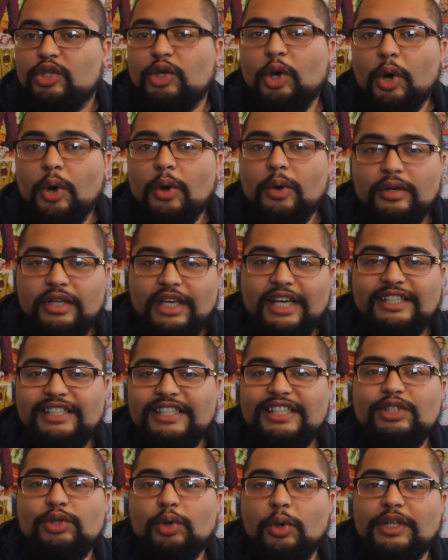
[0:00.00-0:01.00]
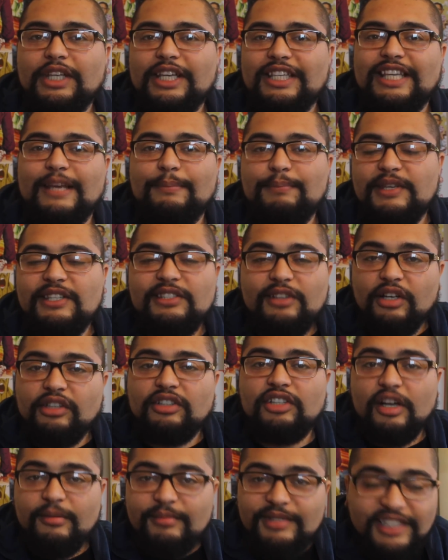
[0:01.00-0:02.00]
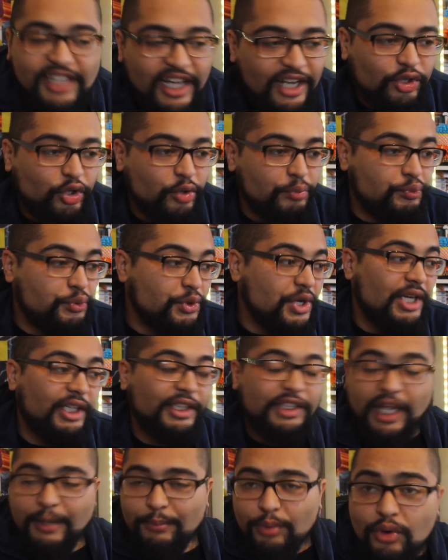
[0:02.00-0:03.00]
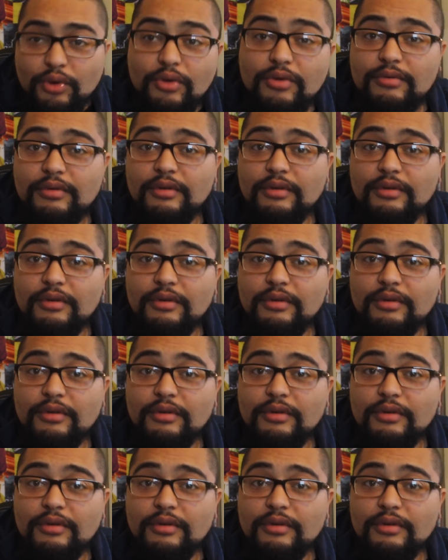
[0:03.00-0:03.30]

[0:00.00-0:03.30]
que, quasi que des épisodes comme ça depuis le début,